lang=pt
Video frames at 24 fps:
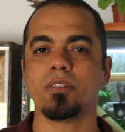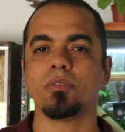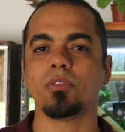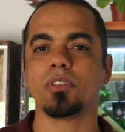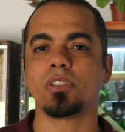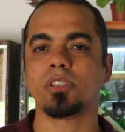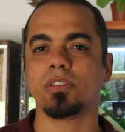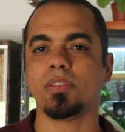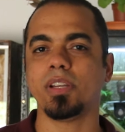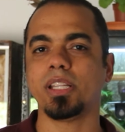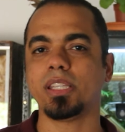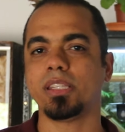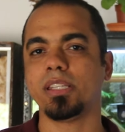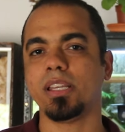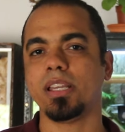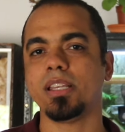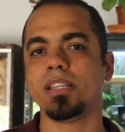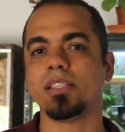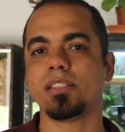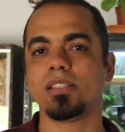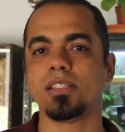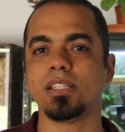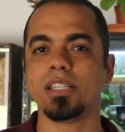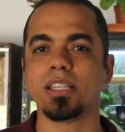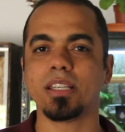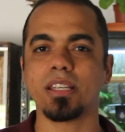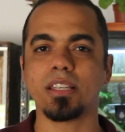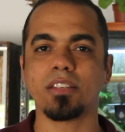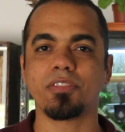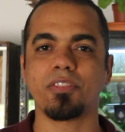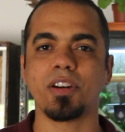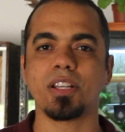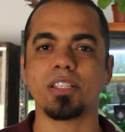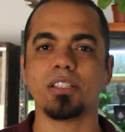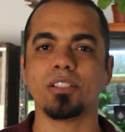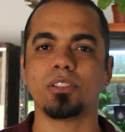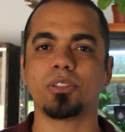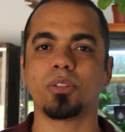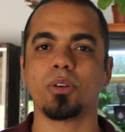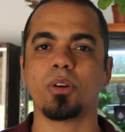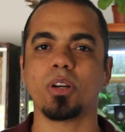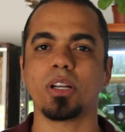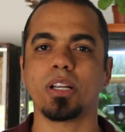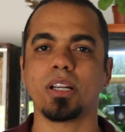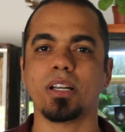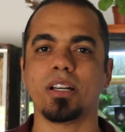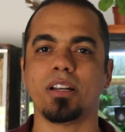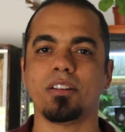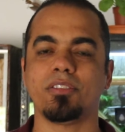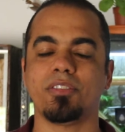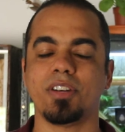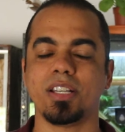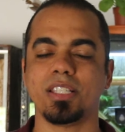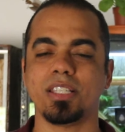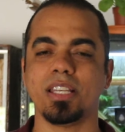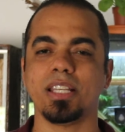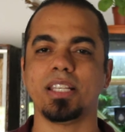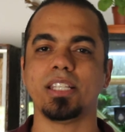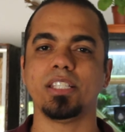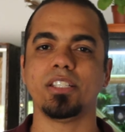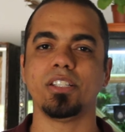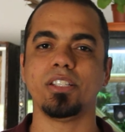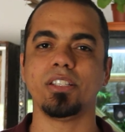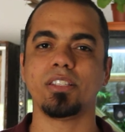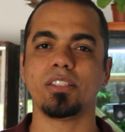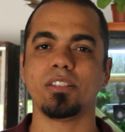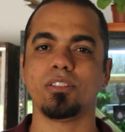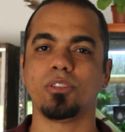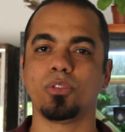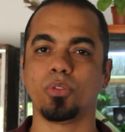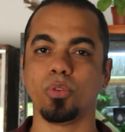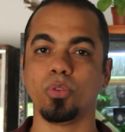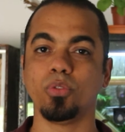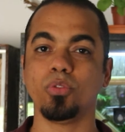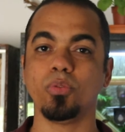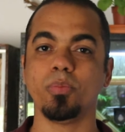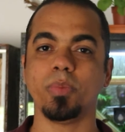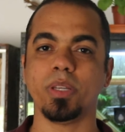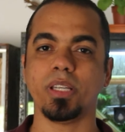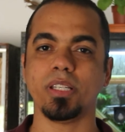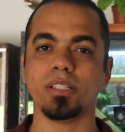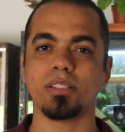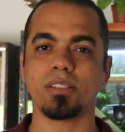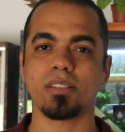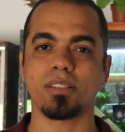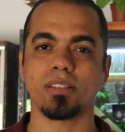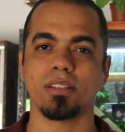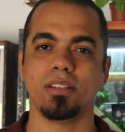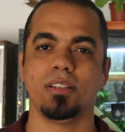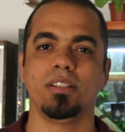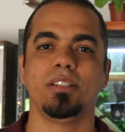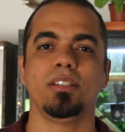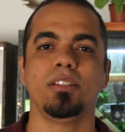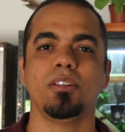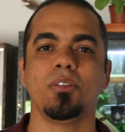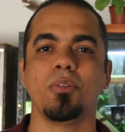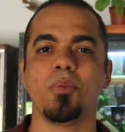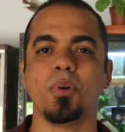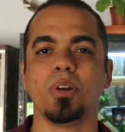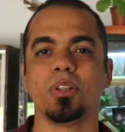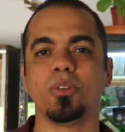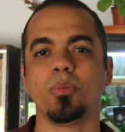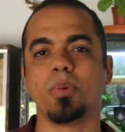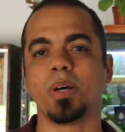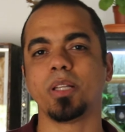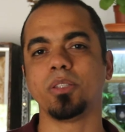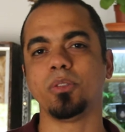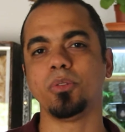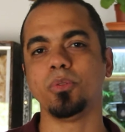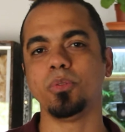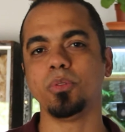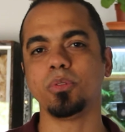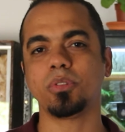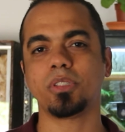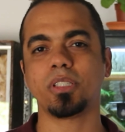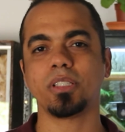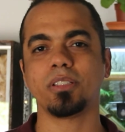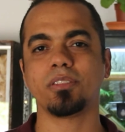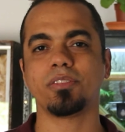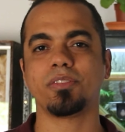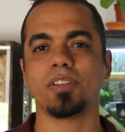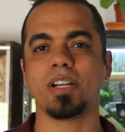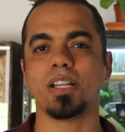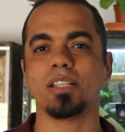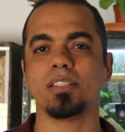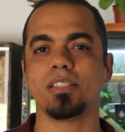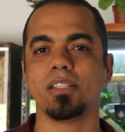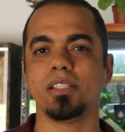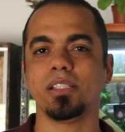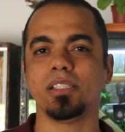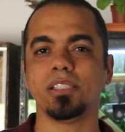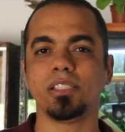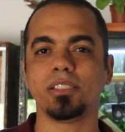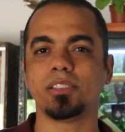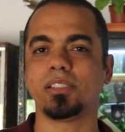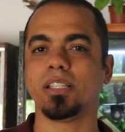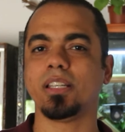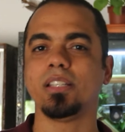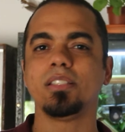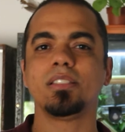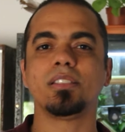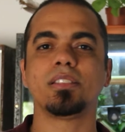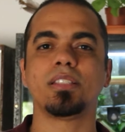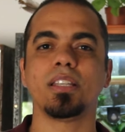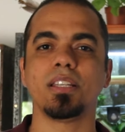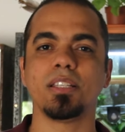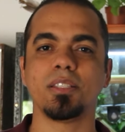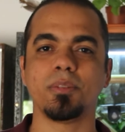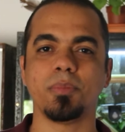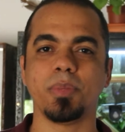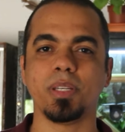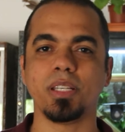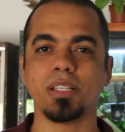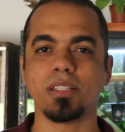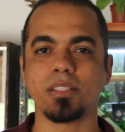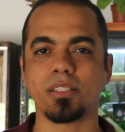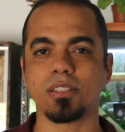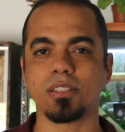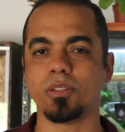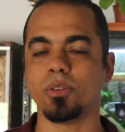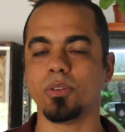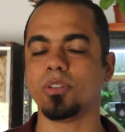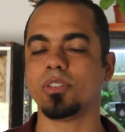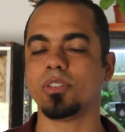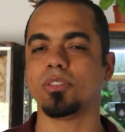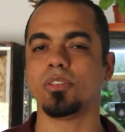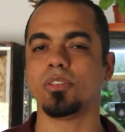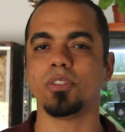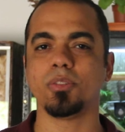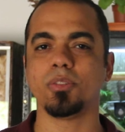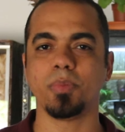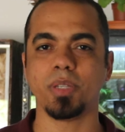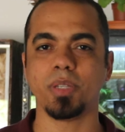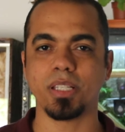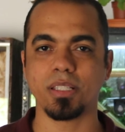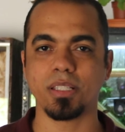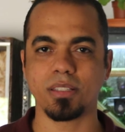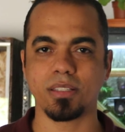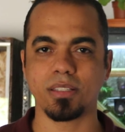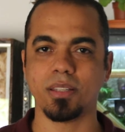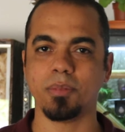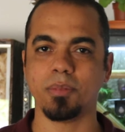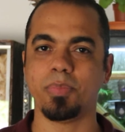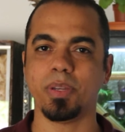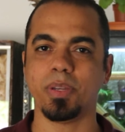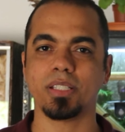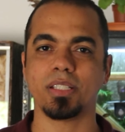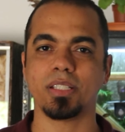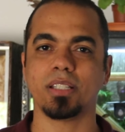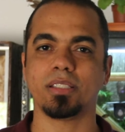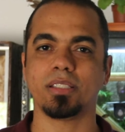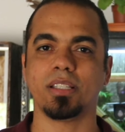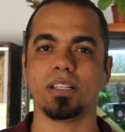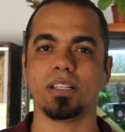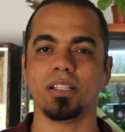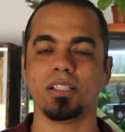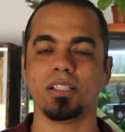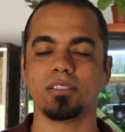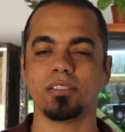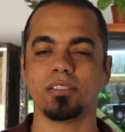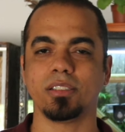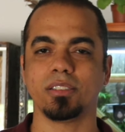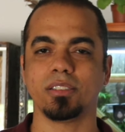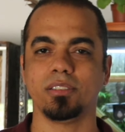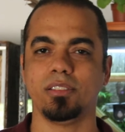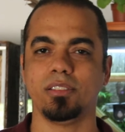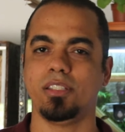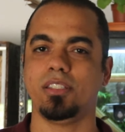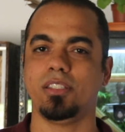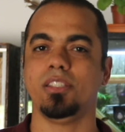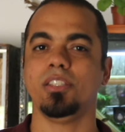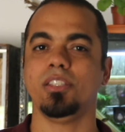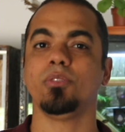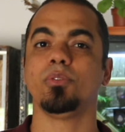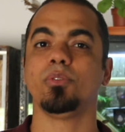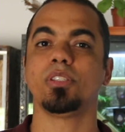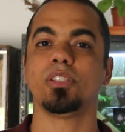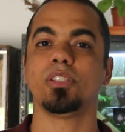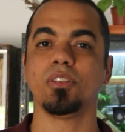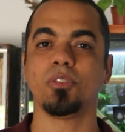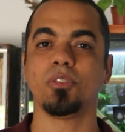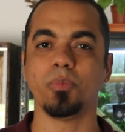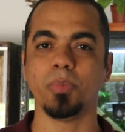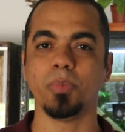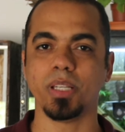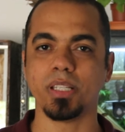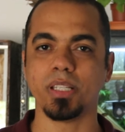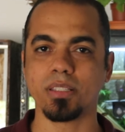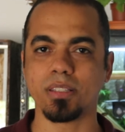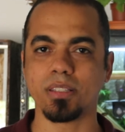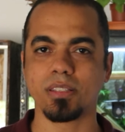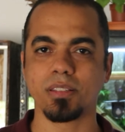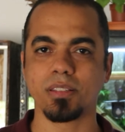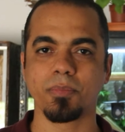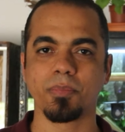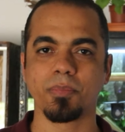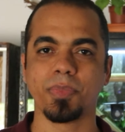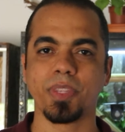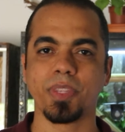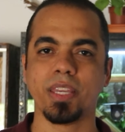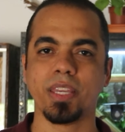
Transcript: Você vai ter a Sling que fazem troca, faz aí que diz todo mês. Quando uma adulta faz aí de 3 em 3 meses, 2 em 2 meses, depende da tarântula, 5 em 5 meses.